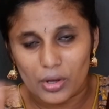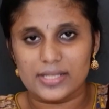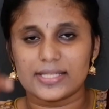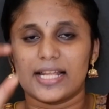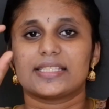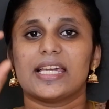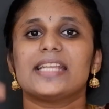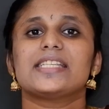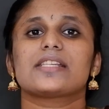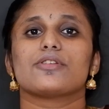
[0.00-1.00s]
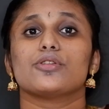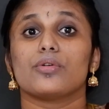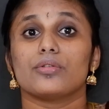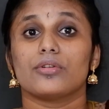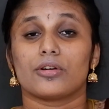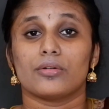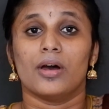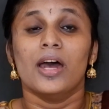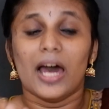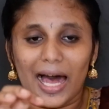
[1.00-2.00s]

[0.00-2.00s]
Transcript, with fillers: ஒரு சில சேஞ்சஸ் வந்து கொண்டு வரணும்